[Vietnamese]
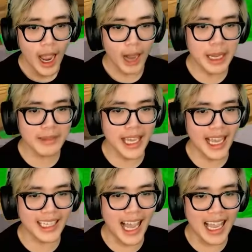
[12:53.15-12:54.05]
ông này em chạy
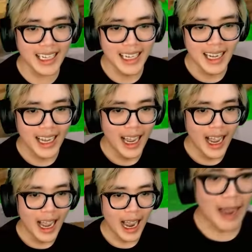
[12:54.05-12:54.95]
nhanh đi
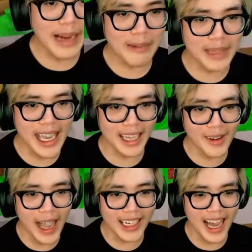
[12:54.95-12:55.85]
ông này em chạy nhanh
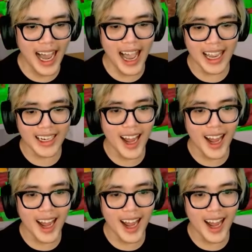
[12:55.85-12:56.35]
quá anh ơi